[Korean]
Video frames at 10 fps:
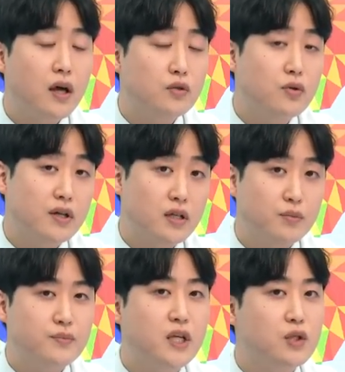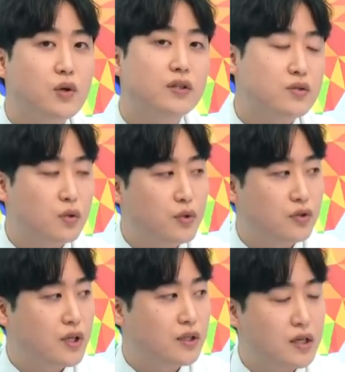한국 화장품 제조 같은
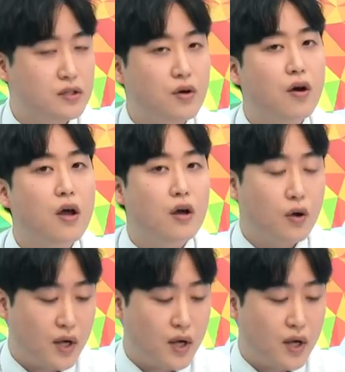종목들에 대해서 어,